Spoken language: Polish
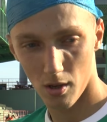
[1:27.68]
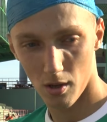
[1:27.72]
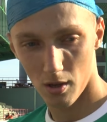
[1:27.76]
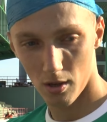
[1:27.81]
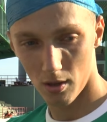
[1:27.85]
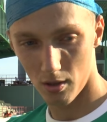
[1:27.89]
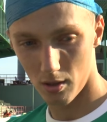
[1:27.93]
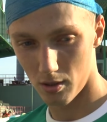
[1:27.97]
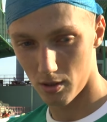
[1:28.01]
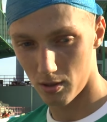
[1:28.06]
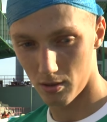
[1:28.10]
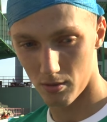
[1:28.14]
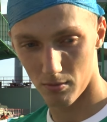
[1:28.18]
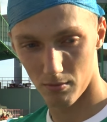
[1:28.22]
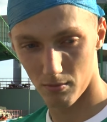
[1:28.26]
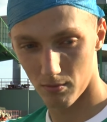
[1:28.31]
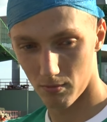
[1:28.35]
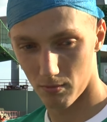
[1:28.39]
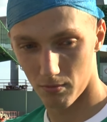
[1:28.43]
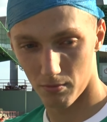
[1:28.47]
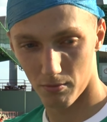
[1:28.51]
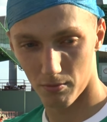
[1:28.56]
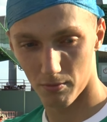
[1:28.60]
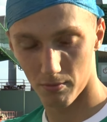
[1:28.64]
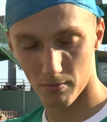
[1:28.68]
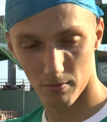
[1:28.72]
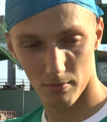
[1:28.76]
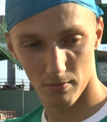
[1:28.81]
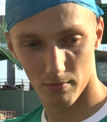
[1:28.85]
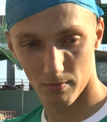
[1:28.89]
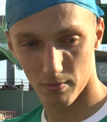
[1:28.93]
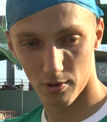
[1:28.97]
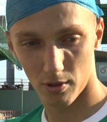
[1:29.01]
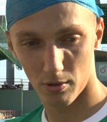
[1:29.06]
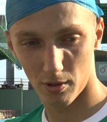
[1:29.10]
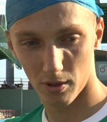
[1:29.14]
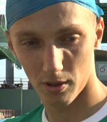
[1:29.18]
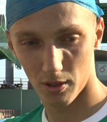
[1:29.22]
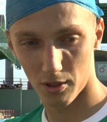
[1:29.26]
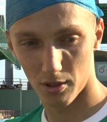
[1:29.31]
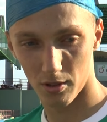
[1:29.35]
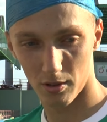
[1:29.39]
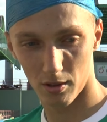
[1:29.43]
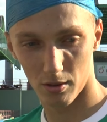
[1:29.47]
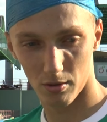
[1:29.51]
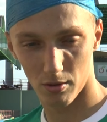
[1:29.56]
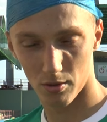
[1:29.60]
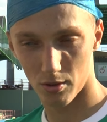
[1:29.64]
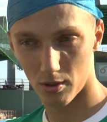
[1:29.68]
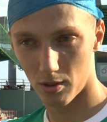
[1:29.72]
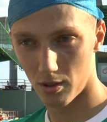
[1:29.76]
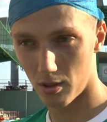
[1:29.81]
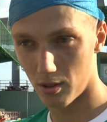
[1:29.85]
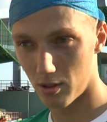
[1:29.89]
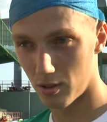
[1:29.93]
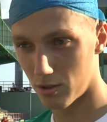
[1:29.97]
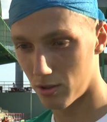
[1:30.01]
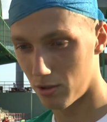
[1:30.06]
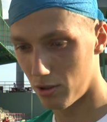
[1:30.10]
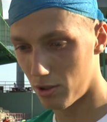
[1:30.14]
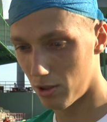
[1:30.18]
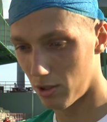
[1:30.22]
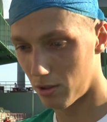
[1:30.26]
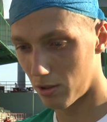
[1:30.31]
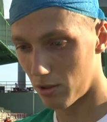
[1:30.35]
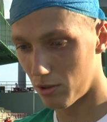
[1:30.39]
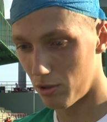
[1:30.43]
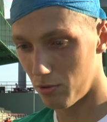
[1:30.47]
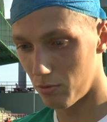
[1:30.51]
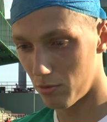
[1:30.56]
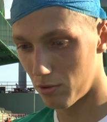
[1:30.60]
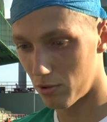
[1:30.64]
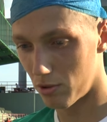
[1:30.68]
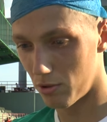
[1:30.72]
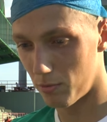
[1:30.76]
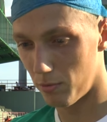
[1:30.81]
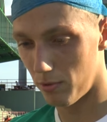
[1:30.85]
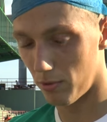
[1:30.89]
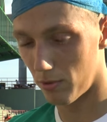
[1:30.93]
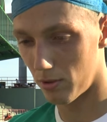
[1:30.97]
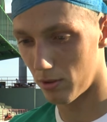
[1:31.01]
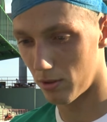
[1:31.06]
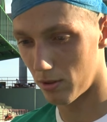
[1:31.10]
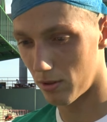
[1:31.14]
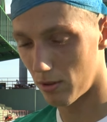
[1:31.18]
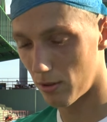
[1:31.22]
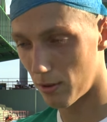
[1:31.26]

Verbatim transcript: e, przykłada się na to, że, że dzisiaj tracimy trzy punkty.